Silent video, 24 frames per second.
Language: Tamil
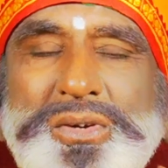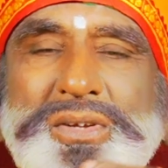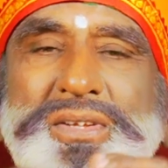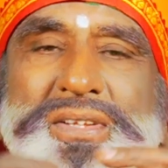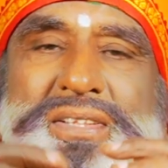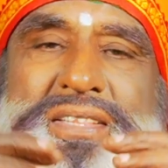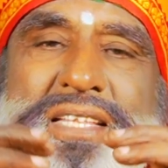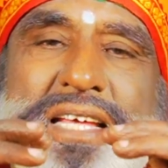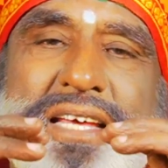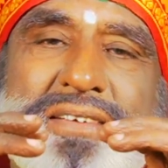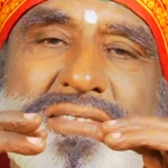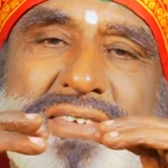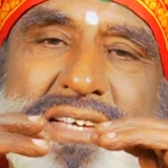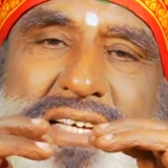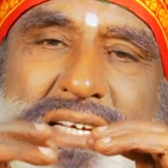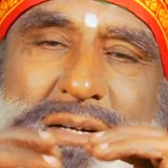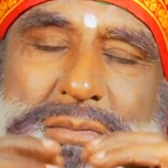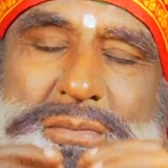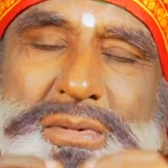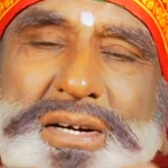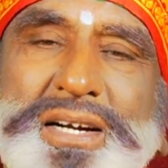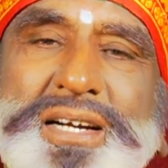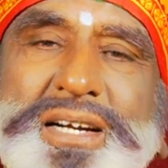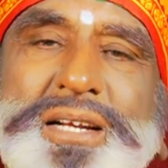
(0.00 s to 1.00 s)
ஒரு
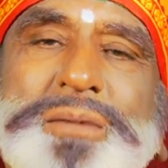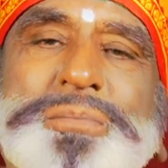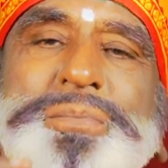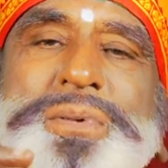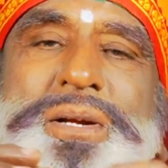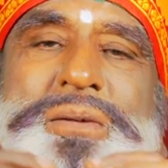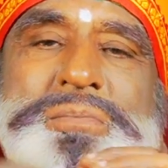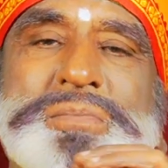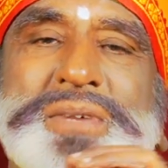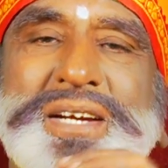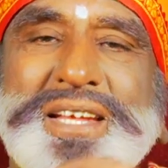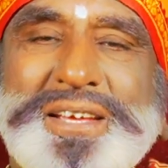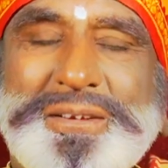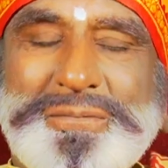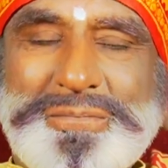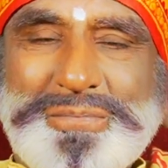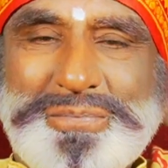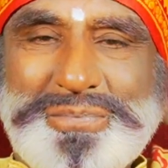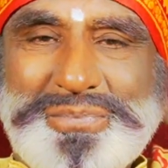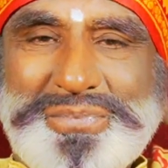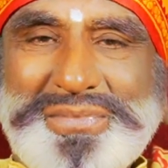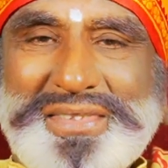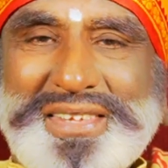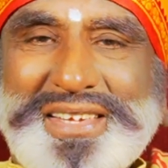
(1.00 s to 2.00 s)
தெய்வீகமான பெண்மணி
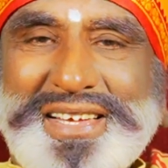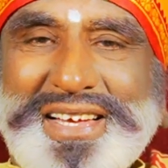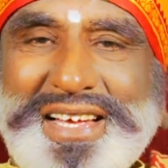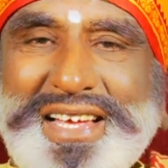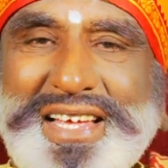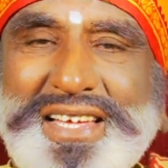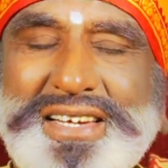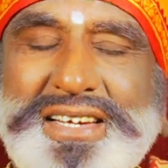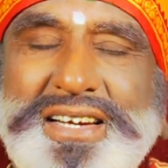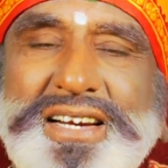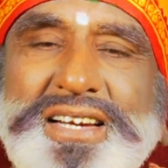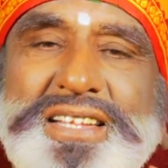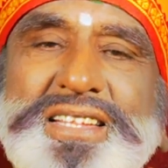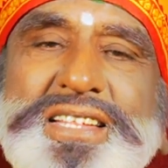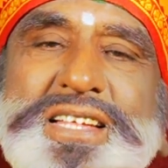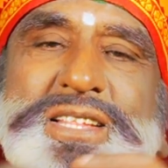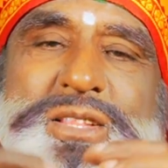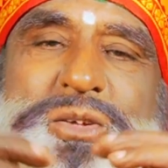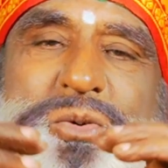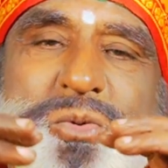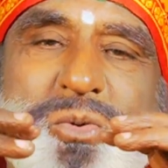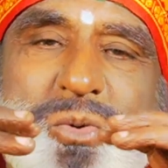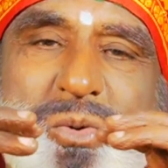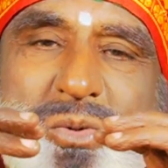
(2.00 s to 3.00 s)
அதனால
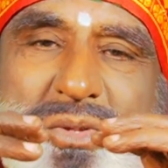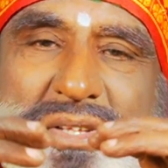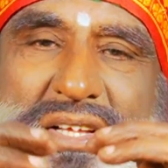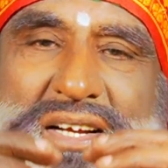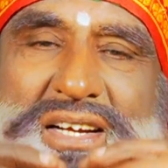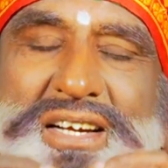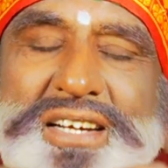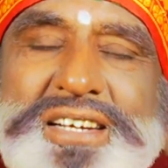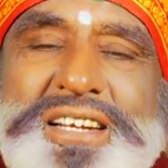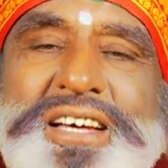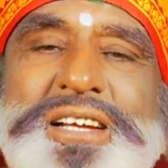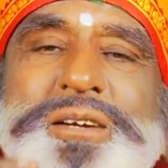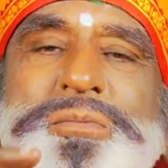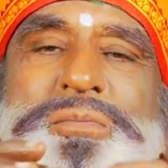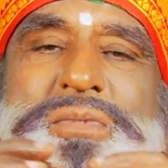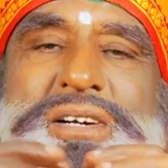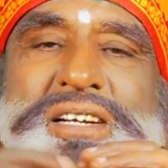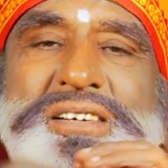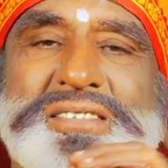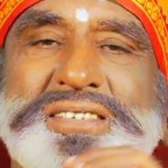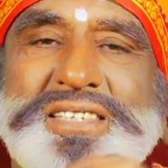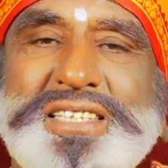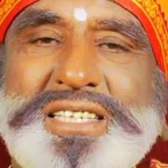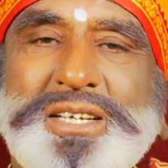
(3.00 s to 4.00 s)
தான் அந்த கூந்தலில்
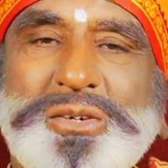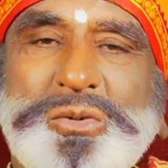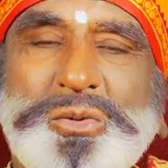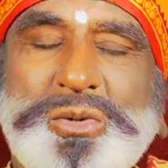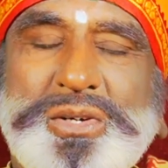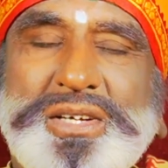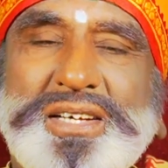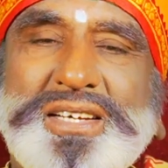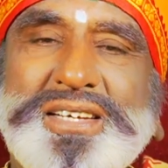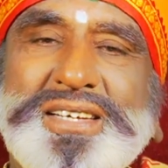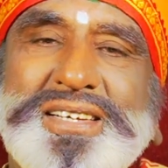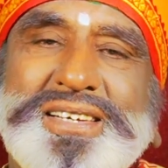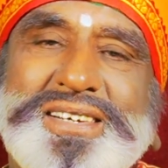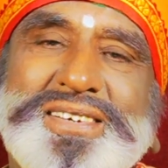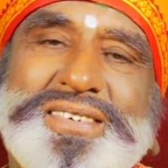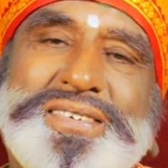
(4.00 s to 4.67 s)
நறுமணம் வந்தவுடனே